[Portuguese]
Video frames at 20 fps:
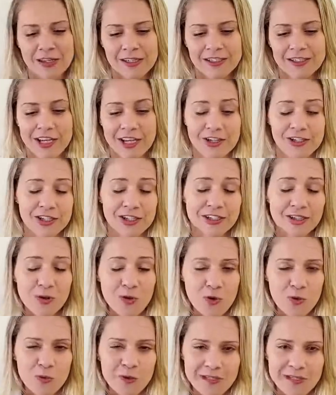Gente,
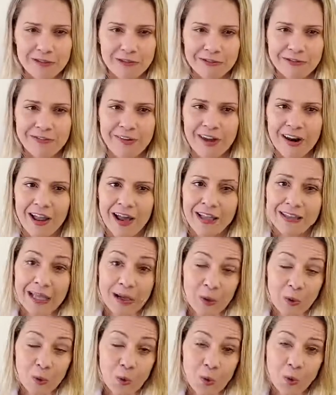então começando a falar da
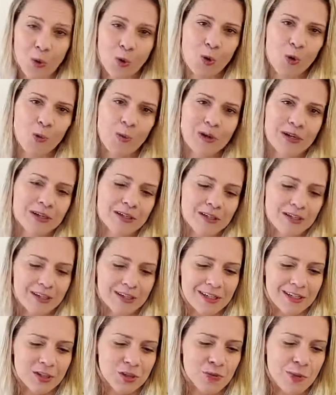cúrcuma
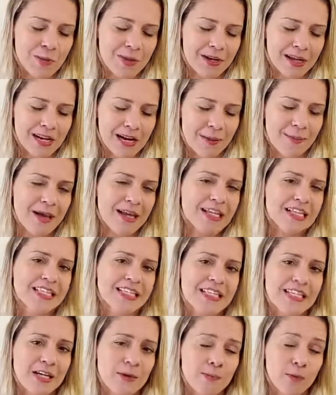de uma maneira mais
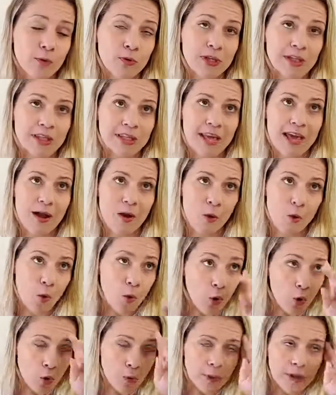ampla. O que, que é a
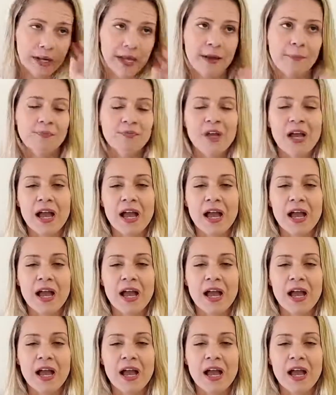cúrcuma, né?